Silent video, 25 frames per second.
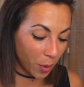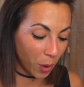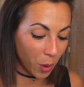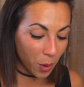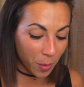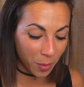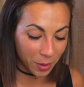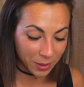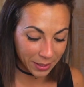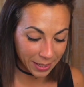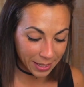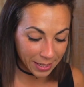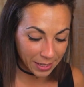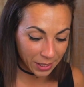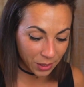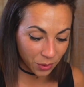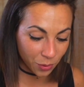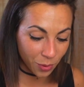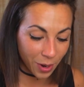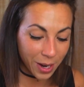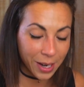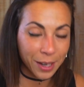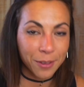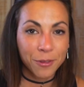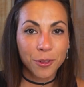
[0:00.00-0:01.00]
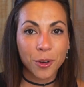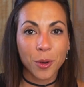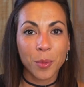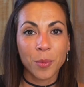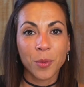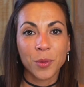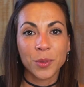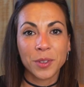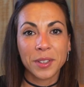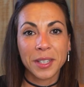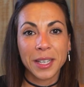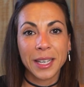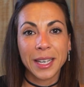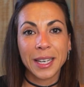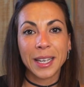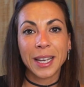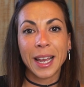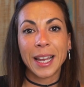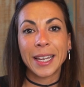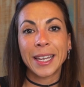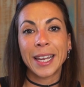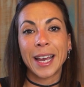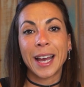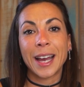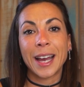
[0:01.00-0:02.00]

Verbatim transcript: Pour commencer l'histoire, il faut remonter il y